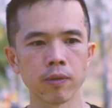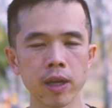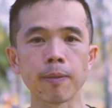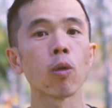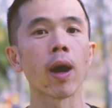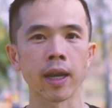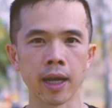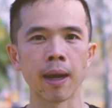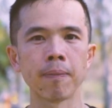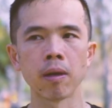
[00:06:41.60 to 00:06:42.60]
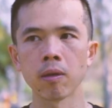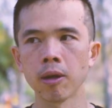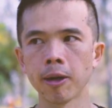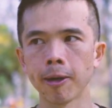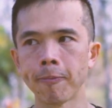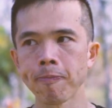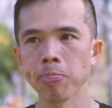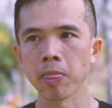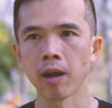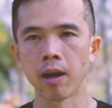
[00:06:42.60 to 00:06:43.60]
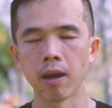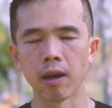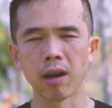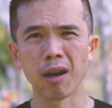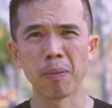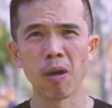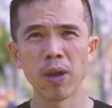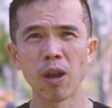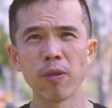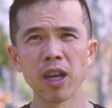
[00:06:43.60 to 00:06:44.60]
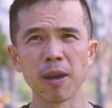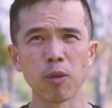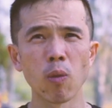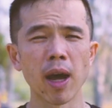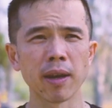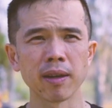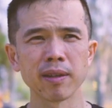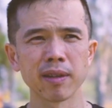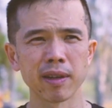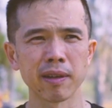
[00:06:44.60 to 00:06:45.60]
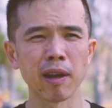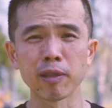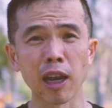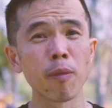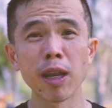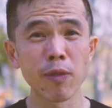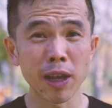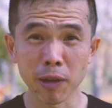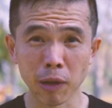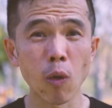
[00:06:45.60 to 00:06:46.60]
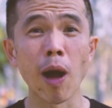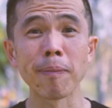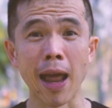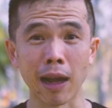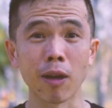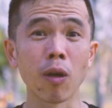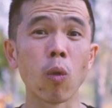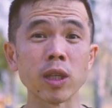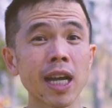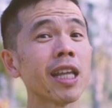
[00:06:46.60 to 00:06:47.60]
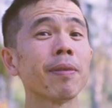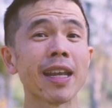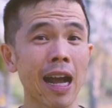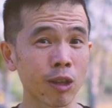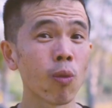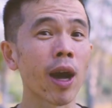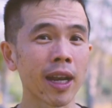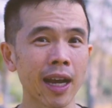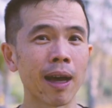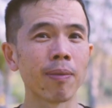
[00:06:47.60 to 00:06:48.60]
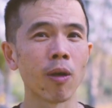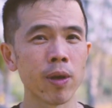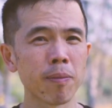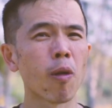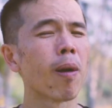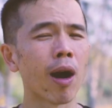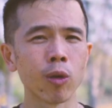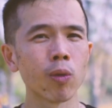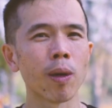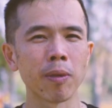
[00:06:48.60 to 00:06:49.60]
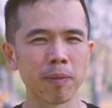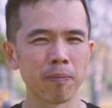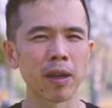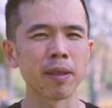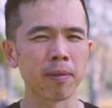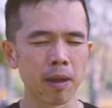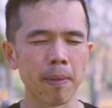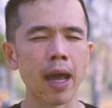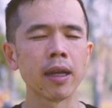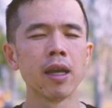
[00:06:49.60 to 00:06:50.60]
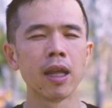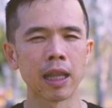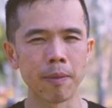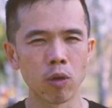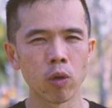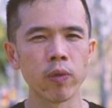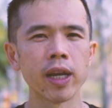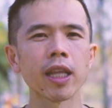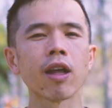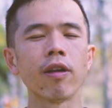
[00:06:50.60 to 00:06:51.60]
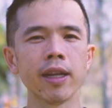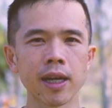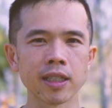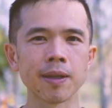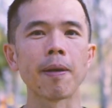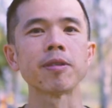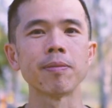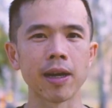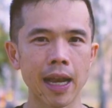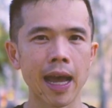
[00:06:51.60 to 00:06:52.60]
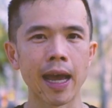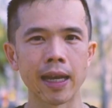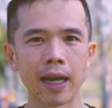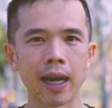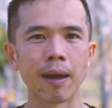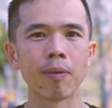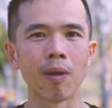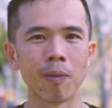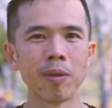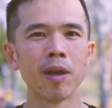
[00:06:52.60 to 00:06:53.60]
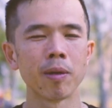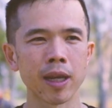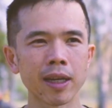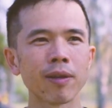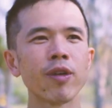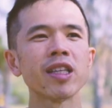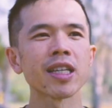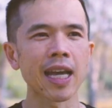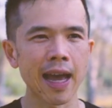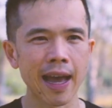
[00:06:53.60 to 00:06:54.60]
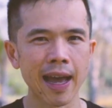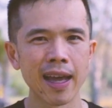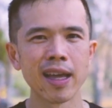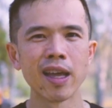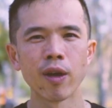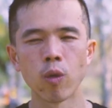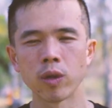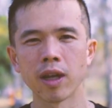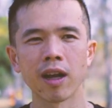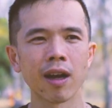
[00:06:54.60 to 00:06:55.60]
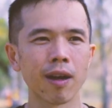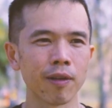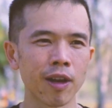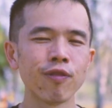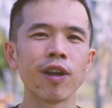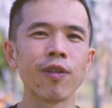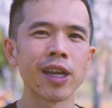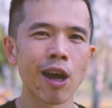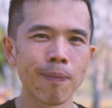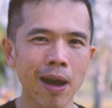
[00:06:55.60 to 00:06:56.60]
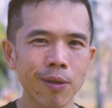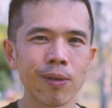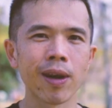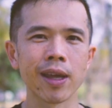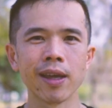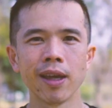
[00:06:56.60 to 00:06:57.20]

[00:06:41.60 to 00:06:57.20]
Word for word: วิ่งเกับทุกวันนะครับ แล้วก็พอวิ่งเราวิ่งเกับทุกวัน เราแต่เราไม่ได้วิ่งด้วยความหนักหัวใจที่มันหนักทุกวันนะครับ เราวิ่งเบาๆ ทุกวันมันมันสามารถทำให้คุณวิ่งได้ต่อเนื่องสม่ำเสมอได้นะครับผมเพราะฉะนั้นวิ่งช้าๆคุณก็แล้วฝึกวิ่งเท้าเปล่าด้วย